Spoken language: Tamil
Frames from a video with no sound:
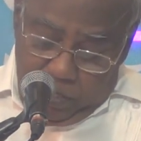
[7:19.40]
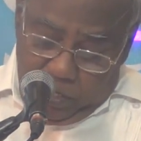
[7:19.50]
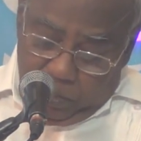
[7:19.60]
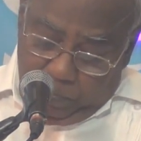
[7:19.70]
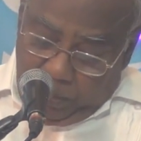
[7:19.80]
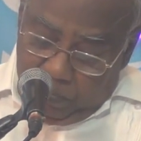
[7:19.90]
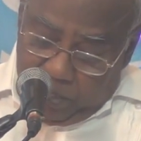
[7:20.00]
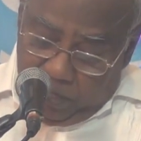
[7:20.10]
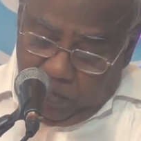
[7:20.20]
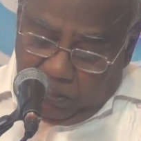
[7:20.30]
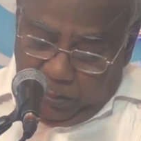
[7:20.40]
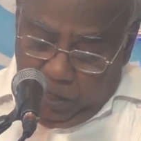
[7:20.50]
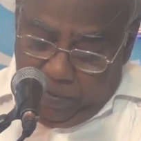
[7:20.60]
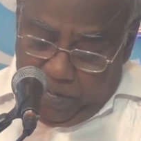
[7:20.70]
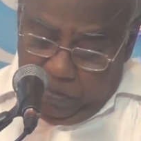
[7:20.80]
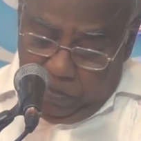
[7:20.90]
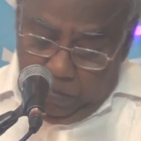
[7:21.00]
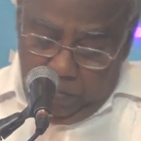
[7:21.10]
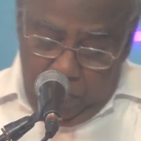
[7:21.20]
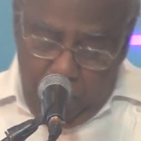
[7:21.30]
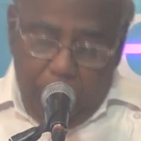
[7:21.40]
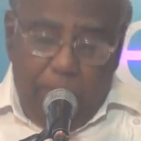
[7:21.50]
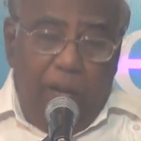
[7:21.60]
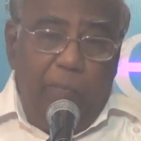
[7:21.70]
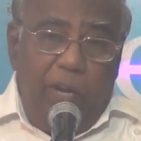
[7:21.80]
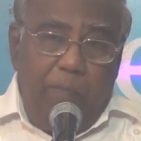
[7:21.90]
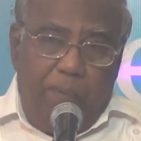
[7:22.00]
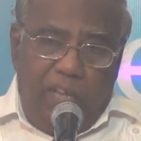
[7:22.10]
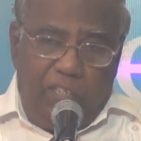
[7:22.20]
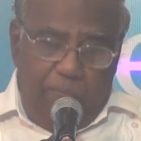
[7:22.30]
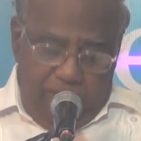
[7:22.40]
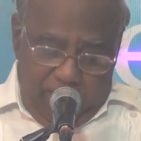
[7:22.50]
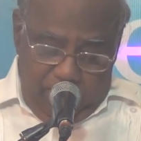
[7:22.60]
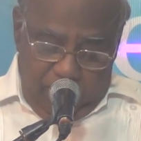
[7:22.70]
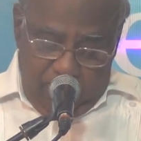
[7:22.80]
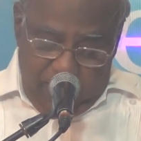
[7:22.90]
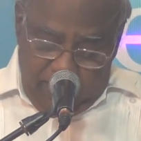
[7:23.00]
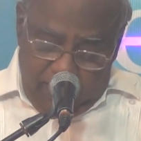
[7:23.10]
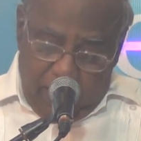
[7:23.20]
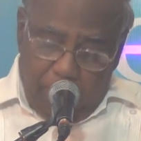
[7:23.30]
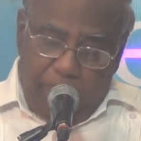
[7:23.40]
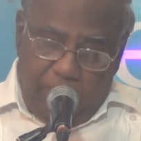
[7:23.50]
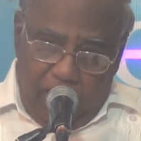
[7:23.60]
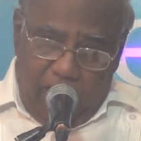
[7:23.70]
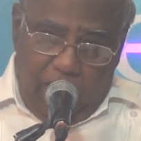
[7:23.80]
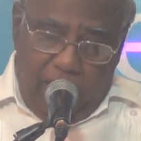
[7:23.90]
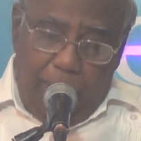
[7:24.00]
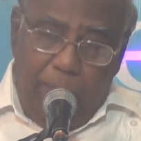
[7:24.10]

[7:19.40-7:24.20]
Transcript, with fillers: இது பலமுறை வாசிக்கப்பட்டது பலமுறை பேசப்பட்டது ஆனாலும் இந்த நாளிலே